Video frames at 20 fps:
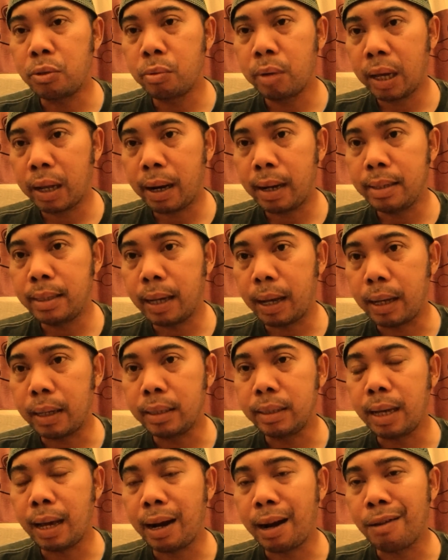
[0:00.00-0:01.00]
Sungai
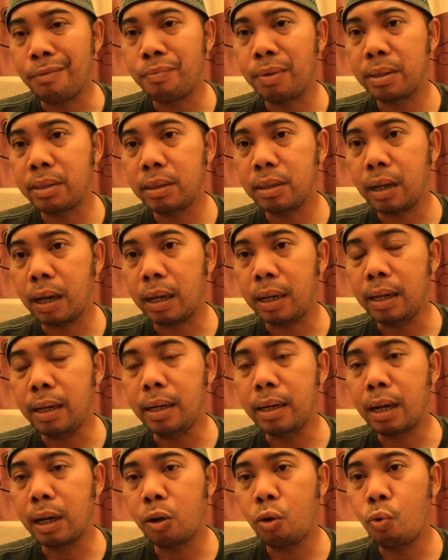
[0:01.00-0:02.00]
Raja yang lafaznya
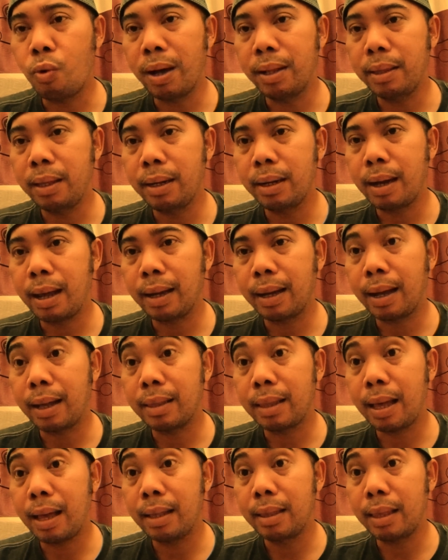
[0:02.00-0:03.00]
Inna kuatin
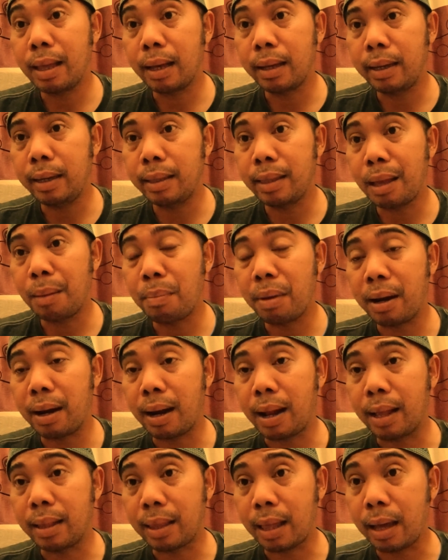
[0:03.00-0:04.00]
naka tahta
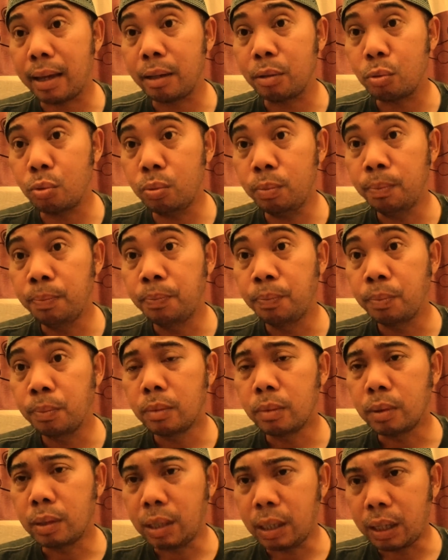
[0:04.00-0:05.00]
kitaban nata itu
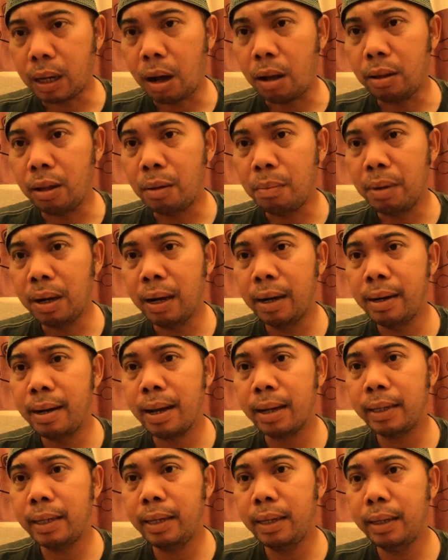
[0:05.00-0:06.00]
jika Allah
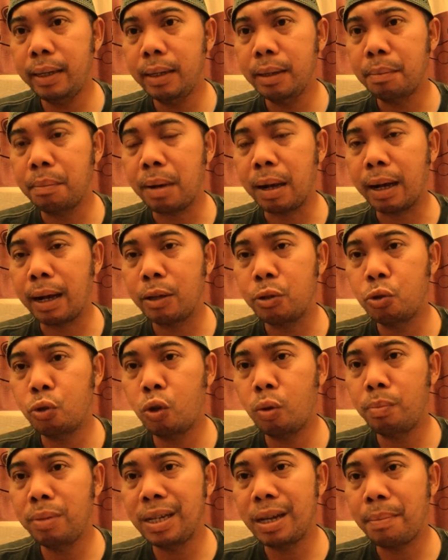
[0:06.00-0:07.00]
menghendaki, maka
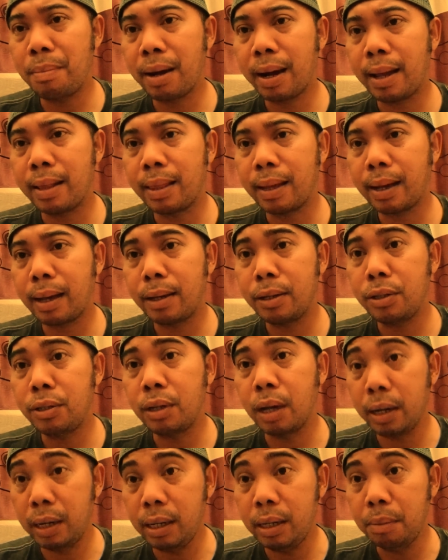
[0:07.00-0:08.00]
cukup dia mengatakan
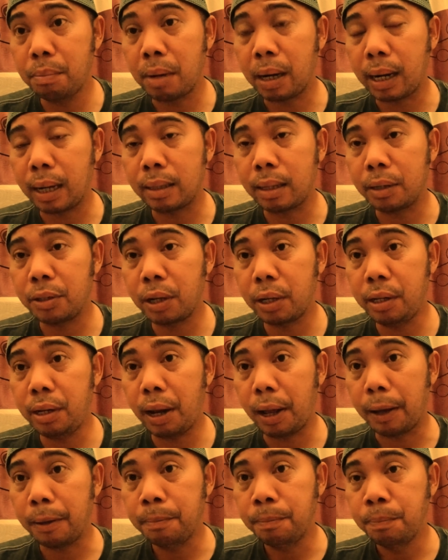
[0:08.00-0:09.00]
jadi, maka
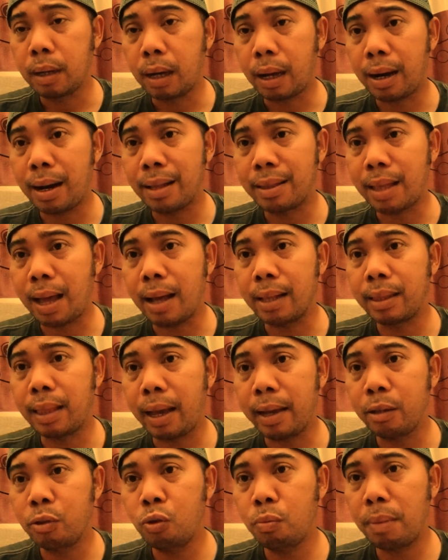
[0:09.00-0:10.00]
terjadilah. Karena
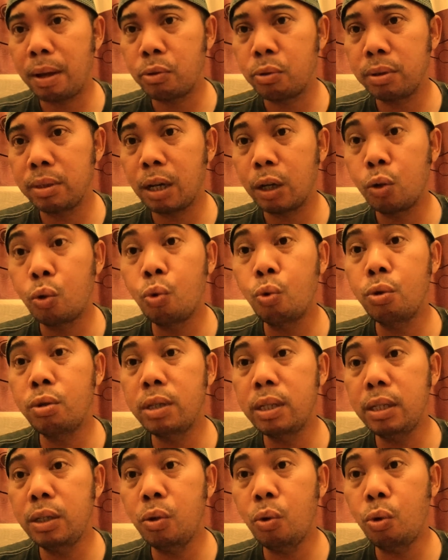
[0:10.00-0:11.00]
tahta itu maksudnya
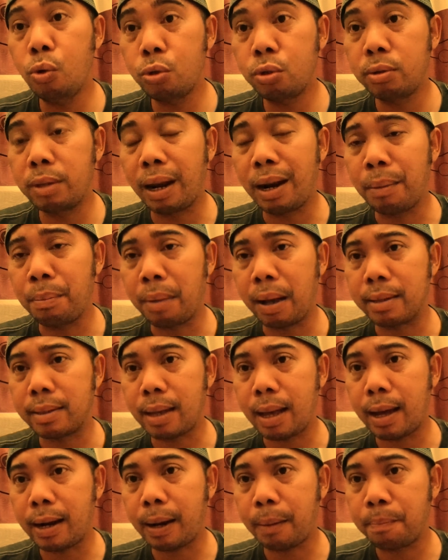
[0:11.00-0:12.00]
kursi yuhus dalam
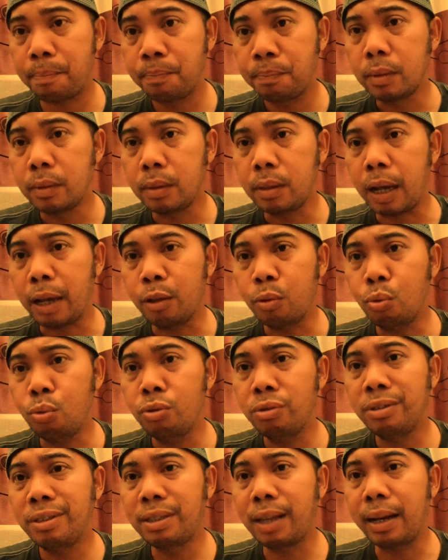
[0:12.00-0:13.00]
bahasa Arab,
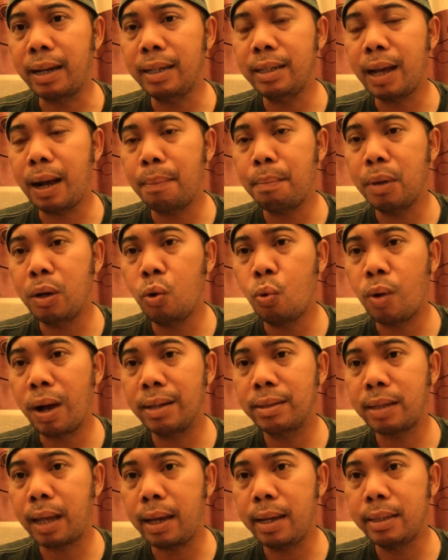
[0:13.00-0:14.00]
yaitu zat yang
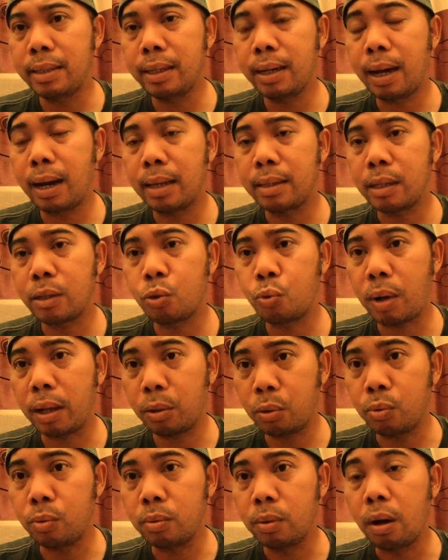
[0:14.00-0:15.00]
menguasai segala
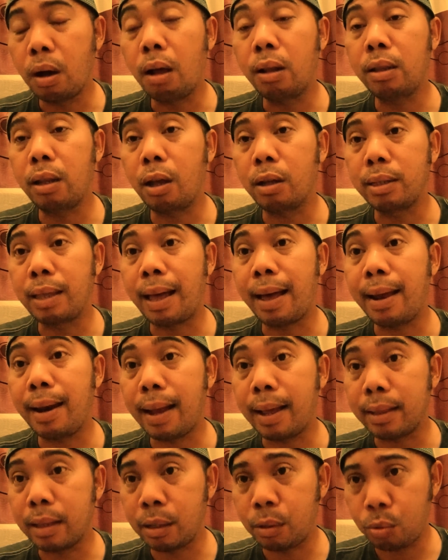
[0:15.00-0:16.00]
sesuatu, Allah
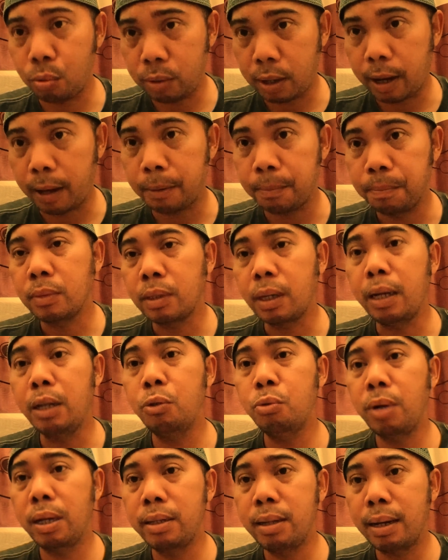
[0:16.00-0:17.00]
Ta'ala tentunya. Jadi
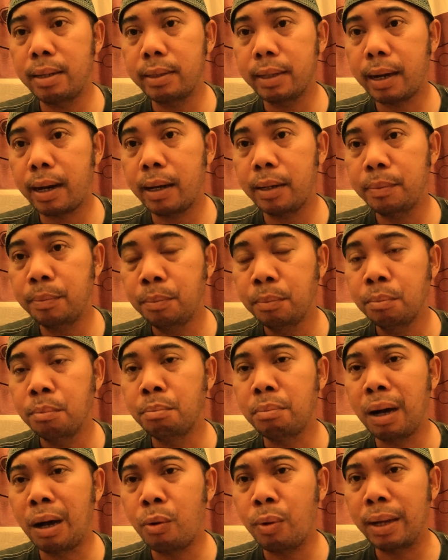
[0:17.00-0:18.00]
sudah jelas sekarang
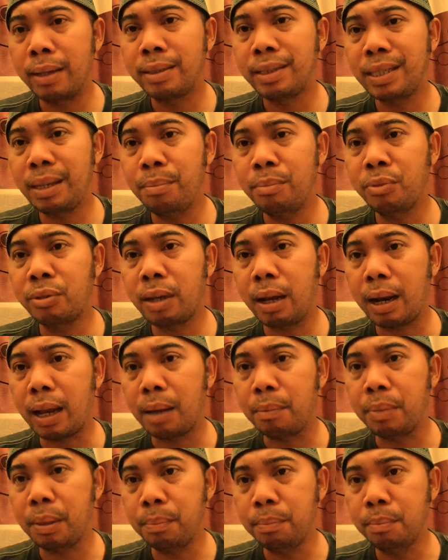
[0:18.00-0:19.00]
bahwa
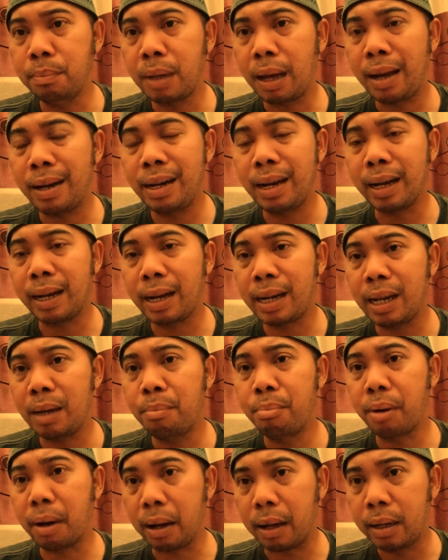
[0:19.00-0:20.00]
simsalabim ada
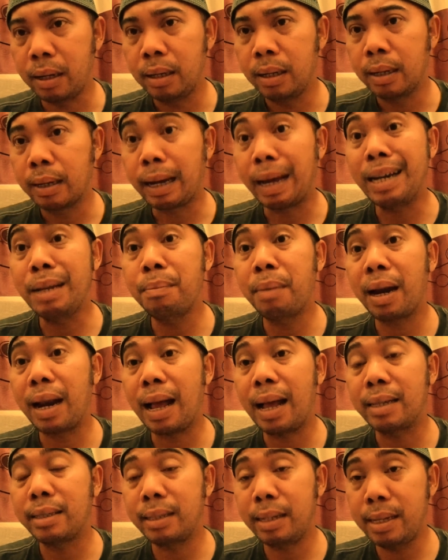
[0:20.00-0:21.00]
kadabra, kalimat
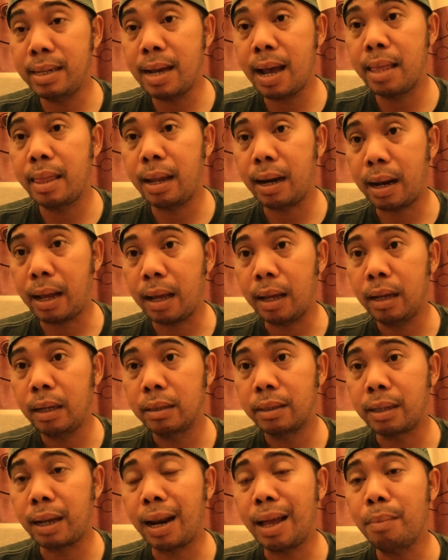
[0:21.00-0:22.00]
aslinya adalah
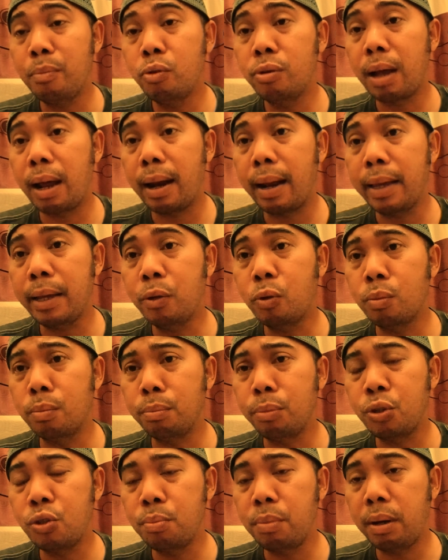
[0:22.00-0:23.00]
Salamun
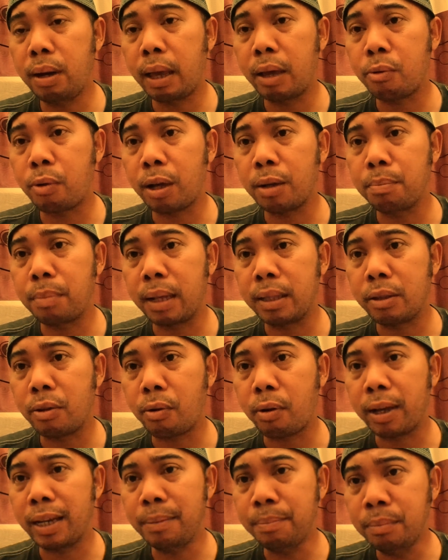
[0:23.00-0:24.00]
alaikum
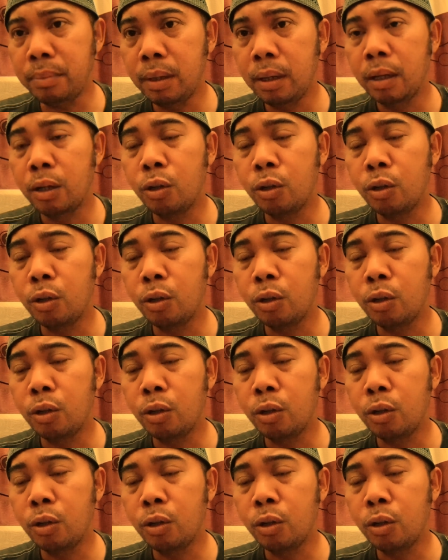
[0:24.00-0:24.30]
bismillahirrahmanirrahim